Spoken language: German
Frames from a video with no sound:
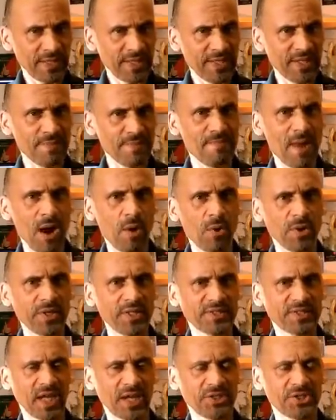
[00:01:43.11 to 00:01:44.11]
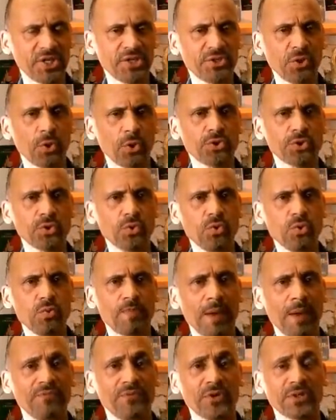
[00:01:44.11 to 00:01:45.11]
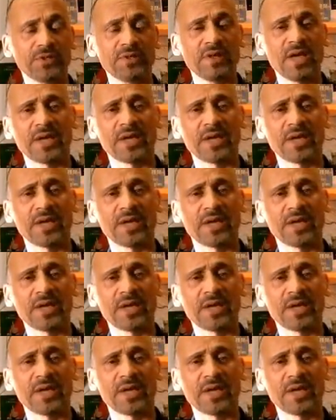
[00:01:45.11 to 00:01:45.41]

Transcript: in den Mauern des Quartier d'Anjou beim 4.